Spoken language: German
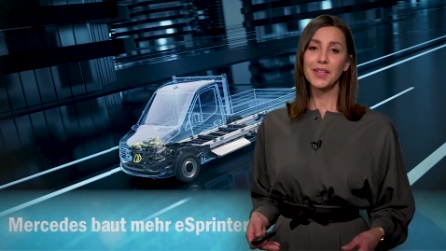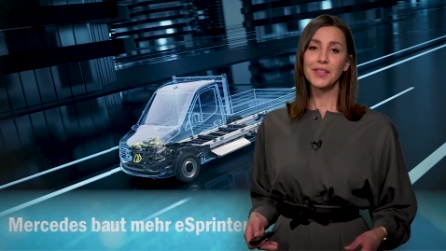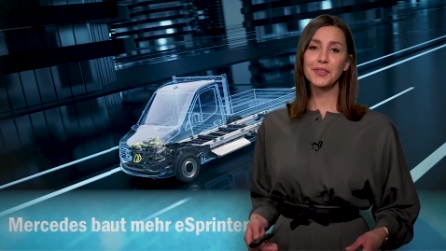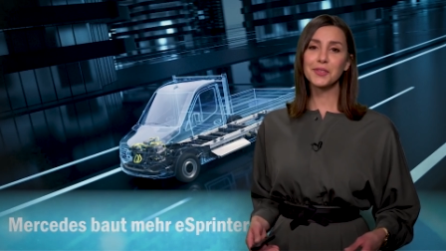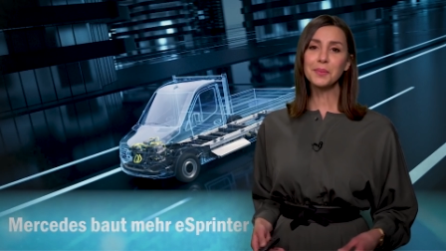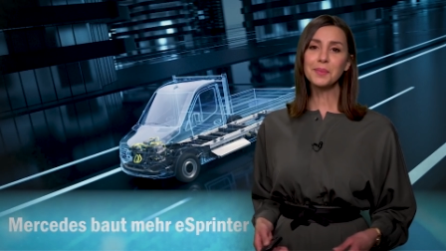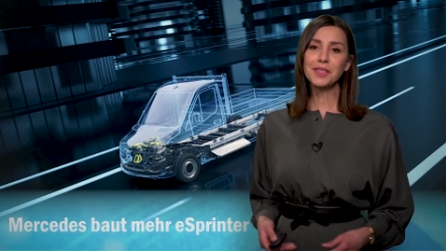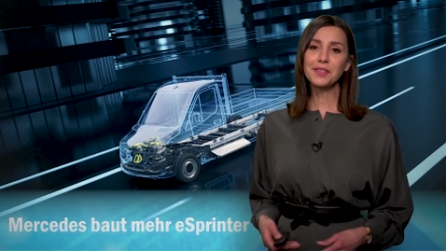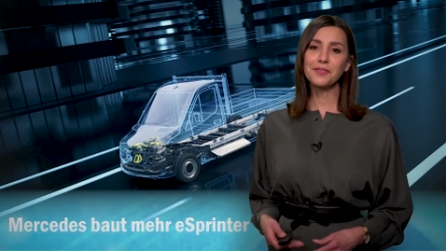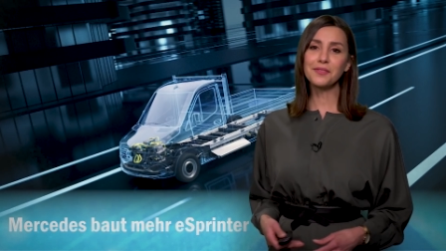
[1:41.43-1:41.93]

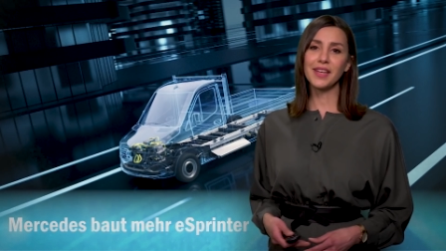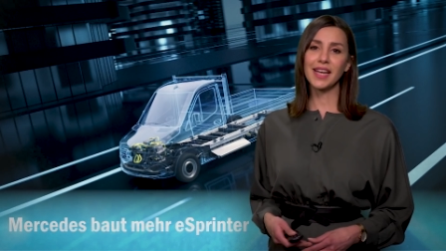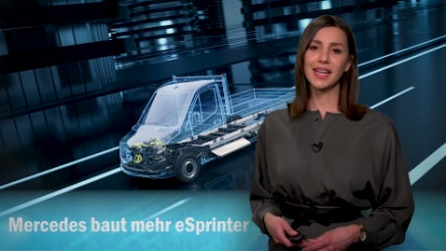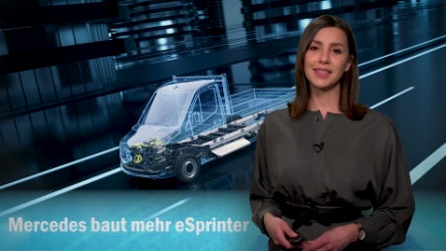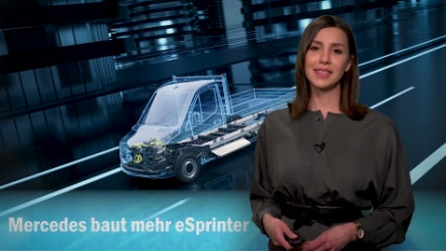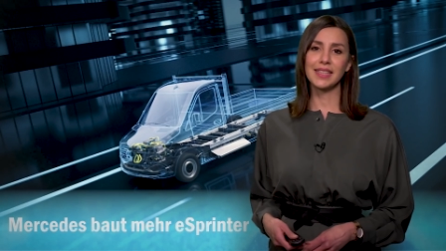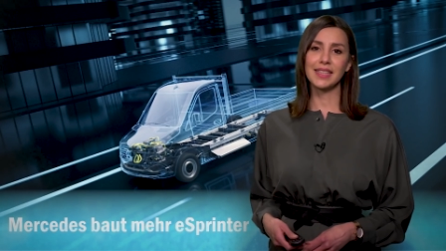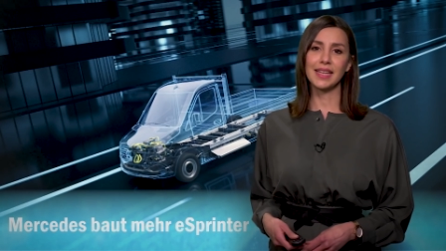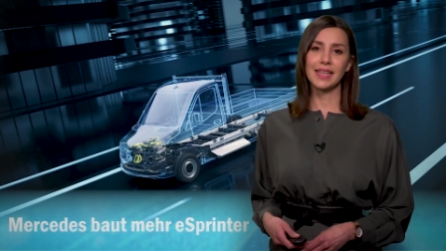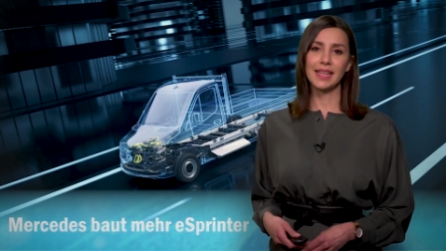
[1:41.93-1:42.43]
Somit
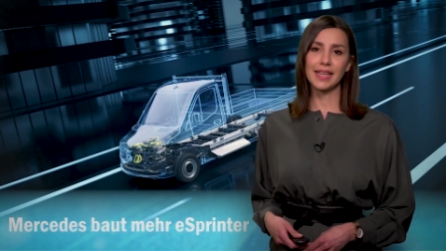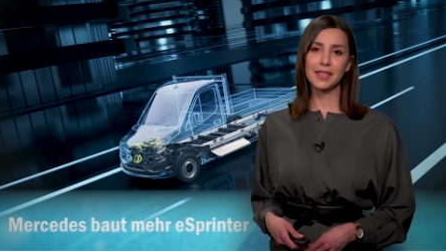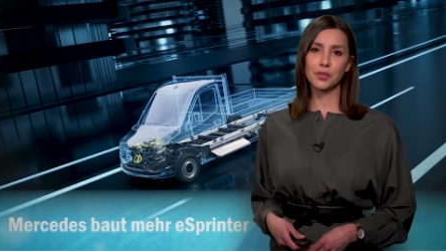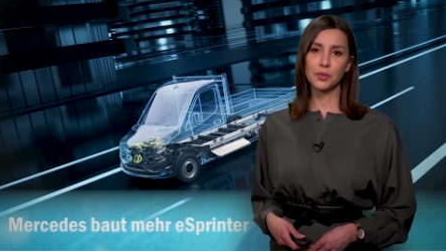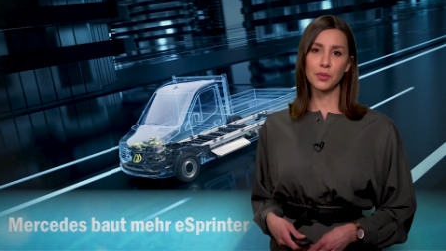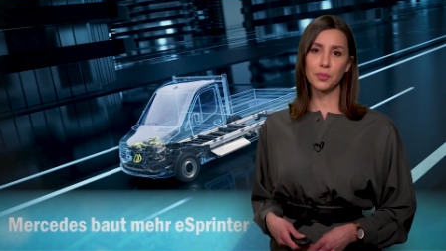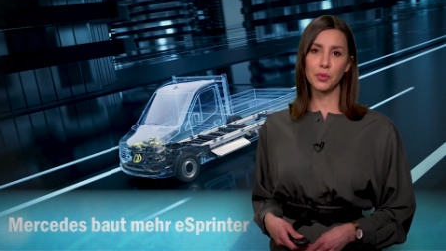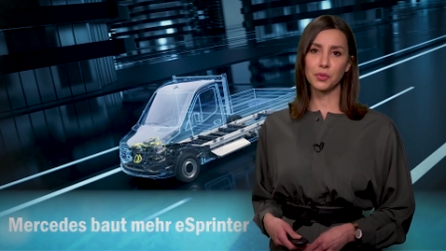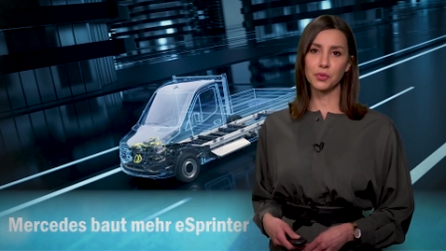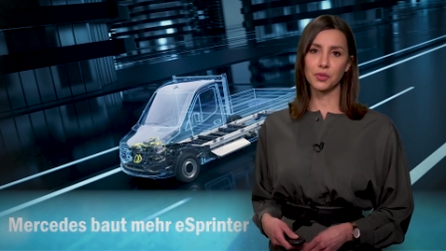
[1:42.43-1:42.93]
wären die
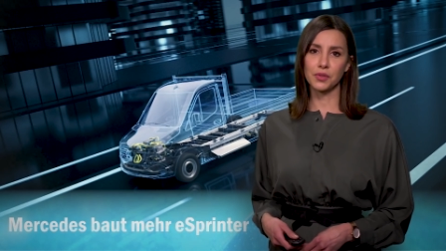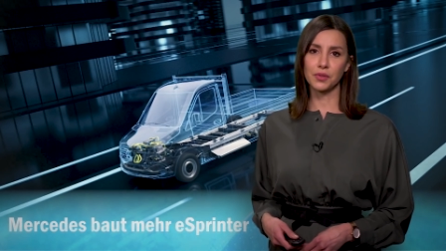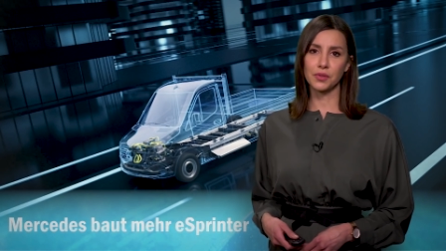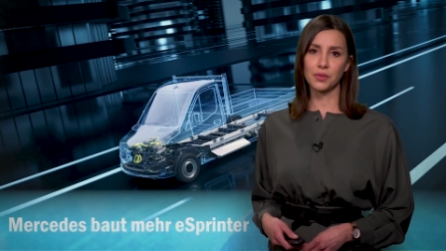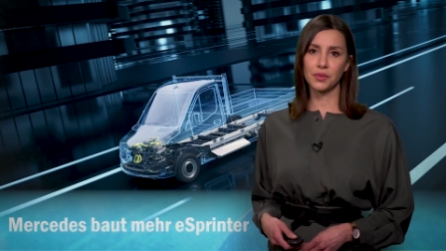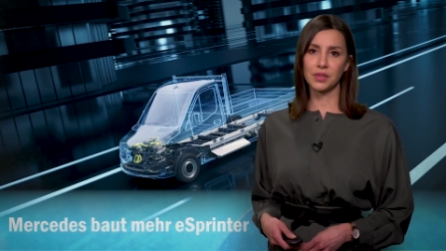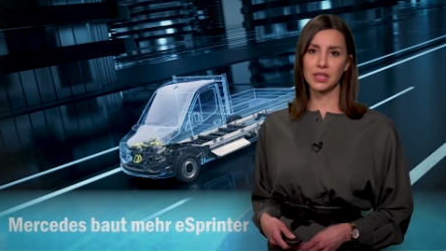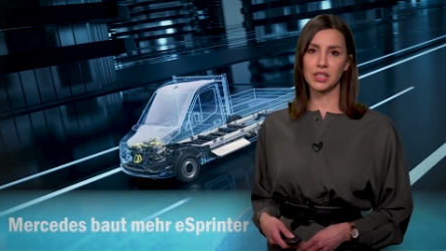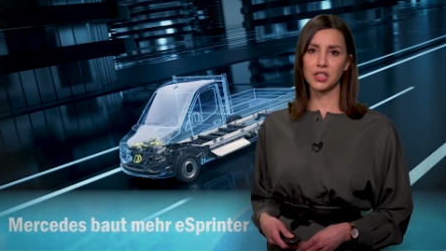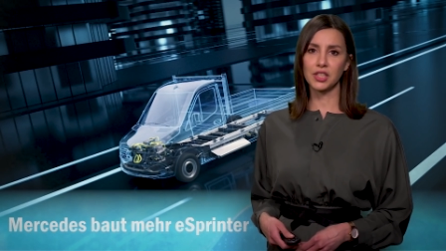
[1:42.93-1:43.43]

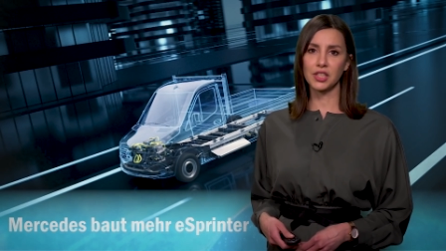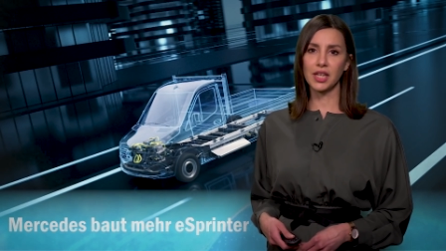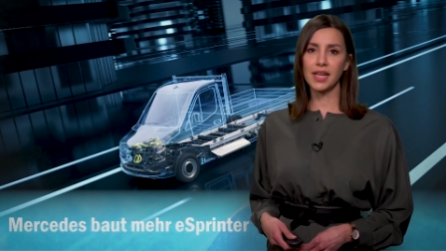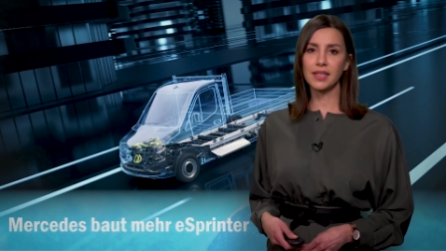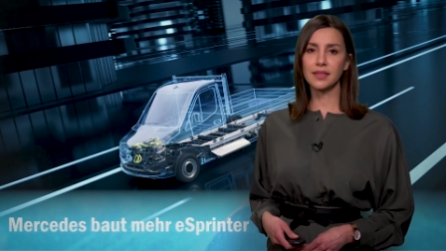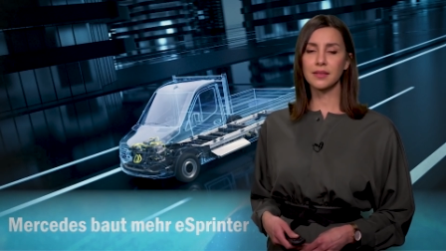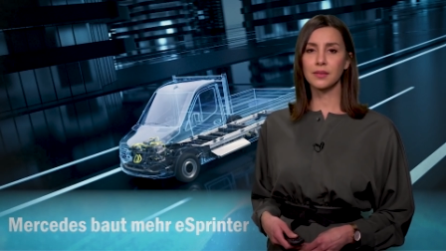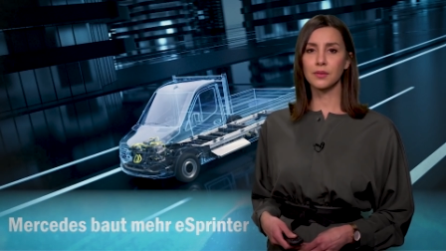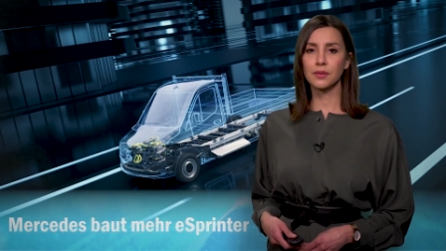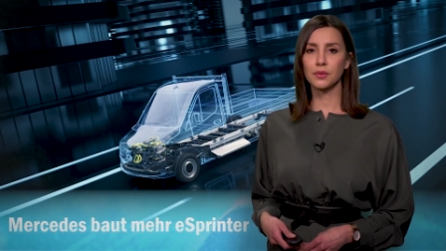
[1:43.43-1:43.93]
Elektroproduktionen in
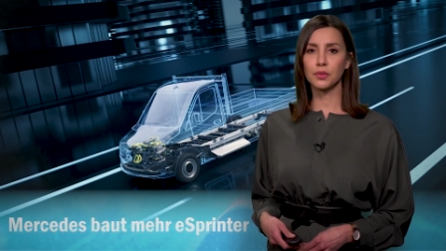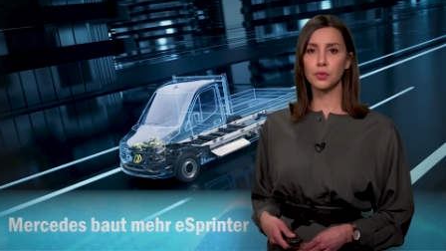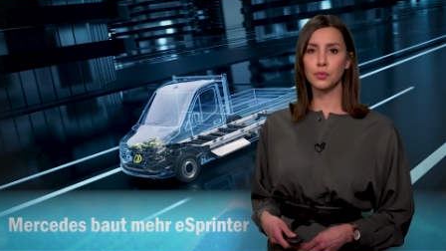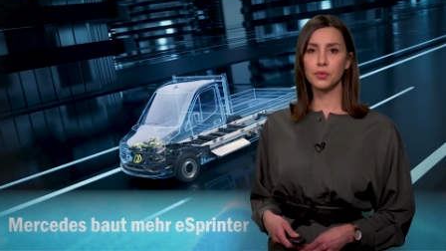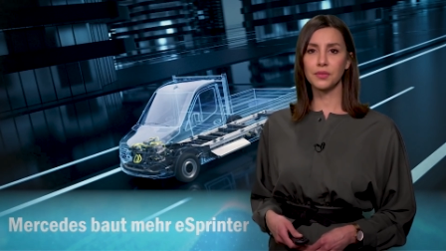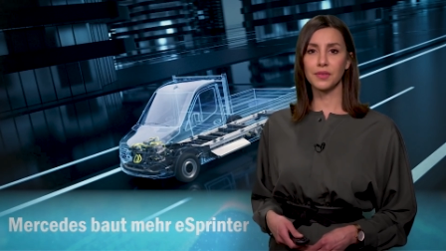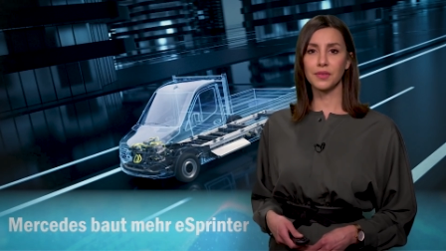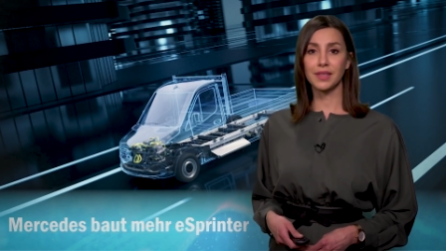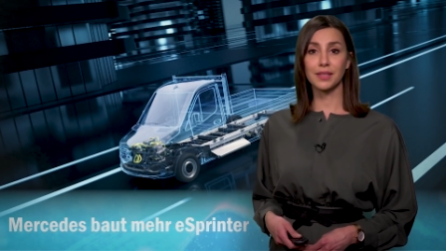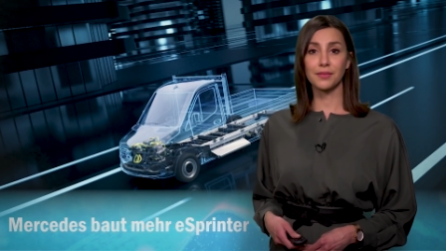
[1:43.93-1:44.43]
Charleston und
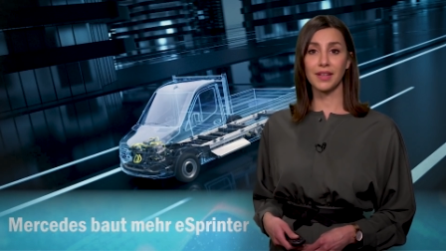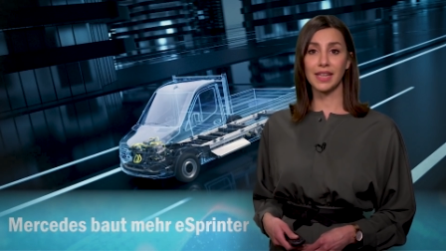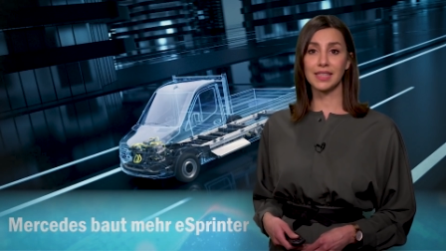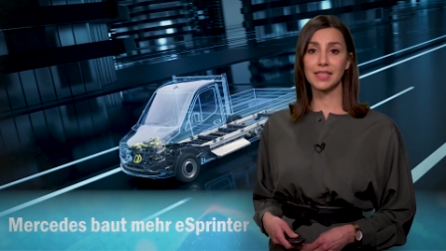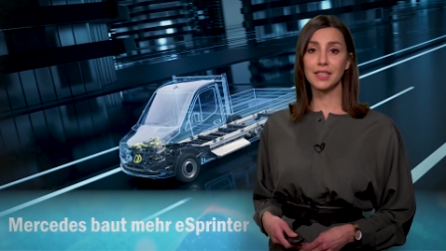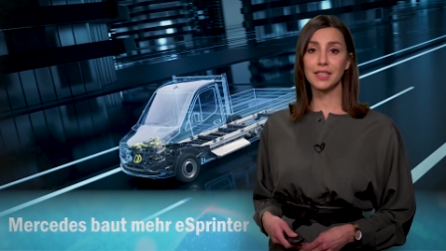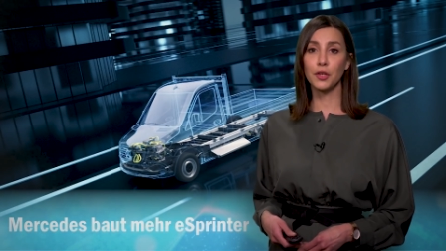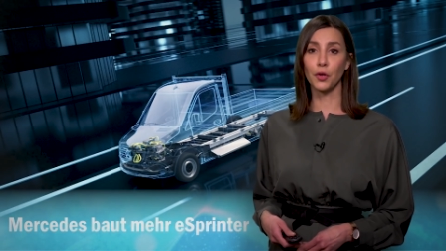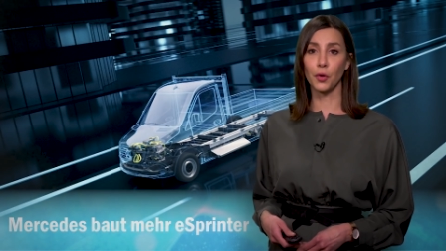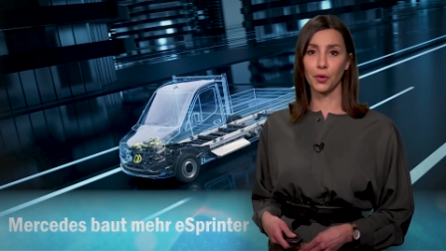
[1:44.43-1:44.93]

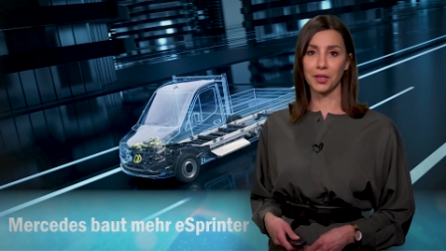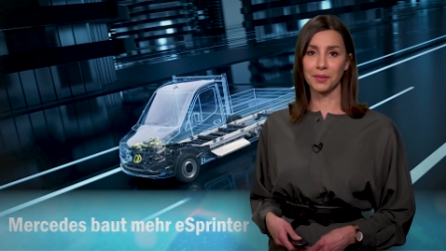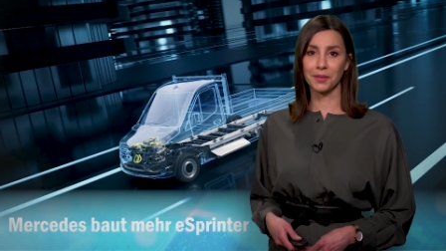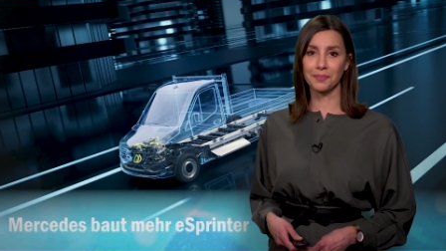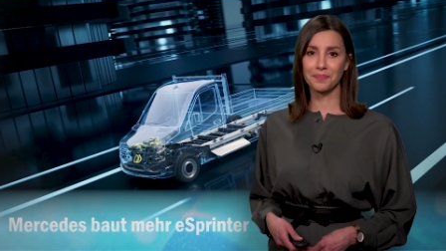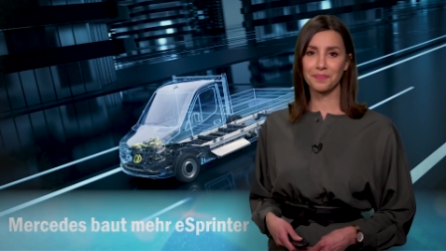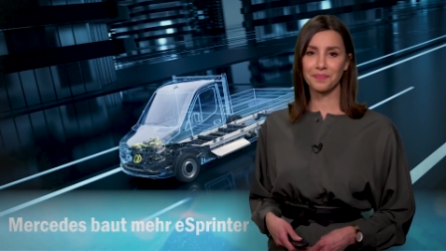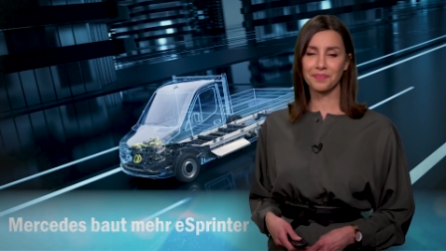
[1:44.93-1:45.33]
Ludwigsfelde neu.